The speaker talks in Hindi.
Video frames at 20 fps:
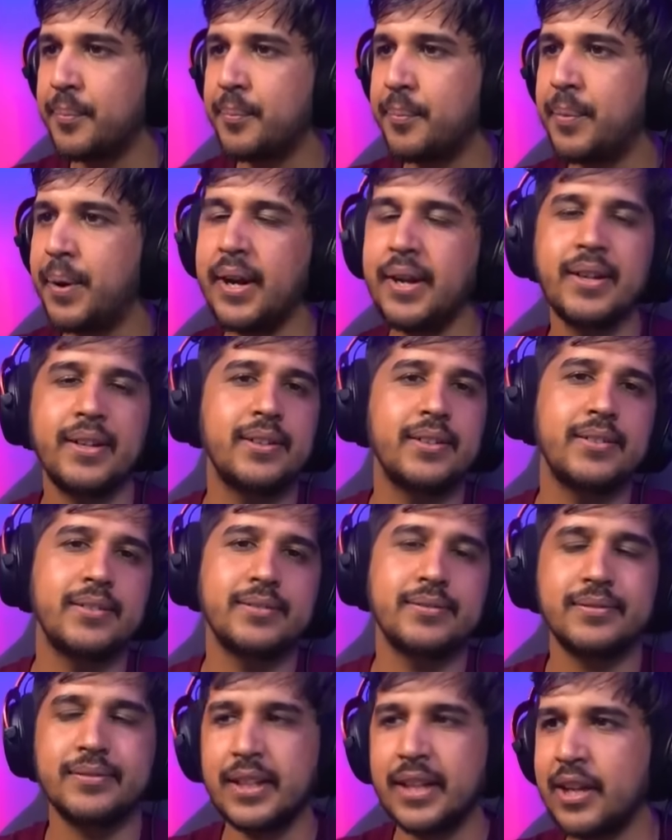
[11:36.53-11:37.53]
भाई
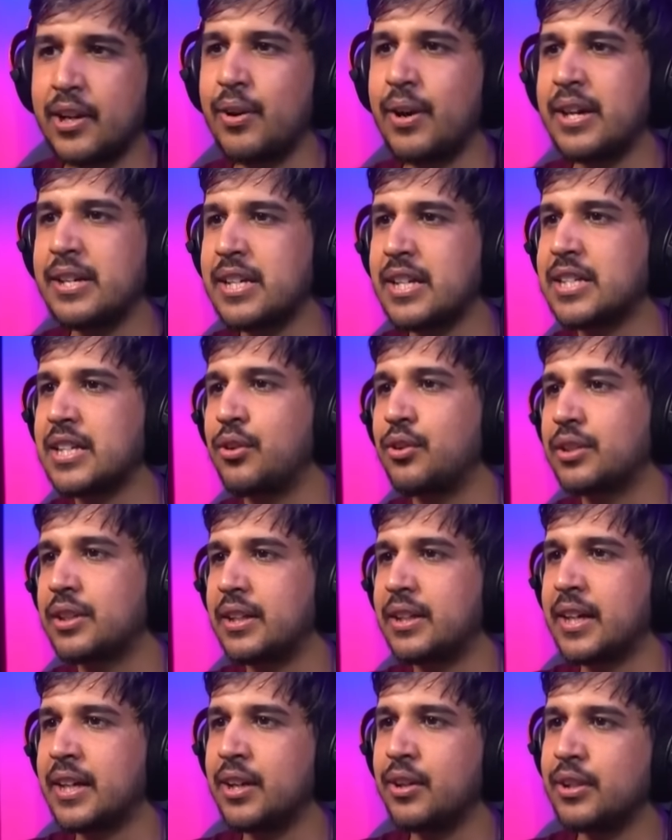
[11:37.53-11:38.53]
देख रहे हो भाई जैसा होता है
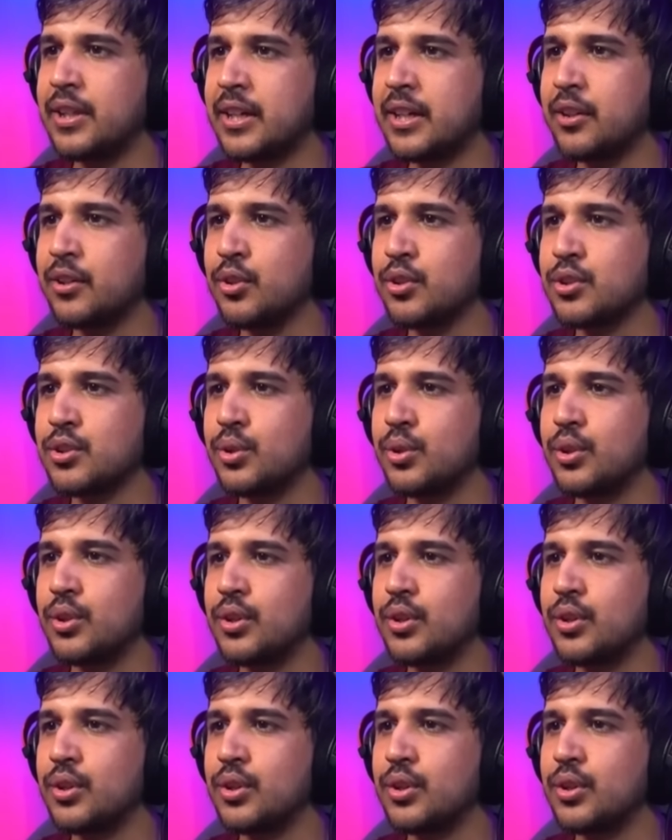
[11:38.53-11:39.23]
देख रहे हो देख रहे हो दोस्तों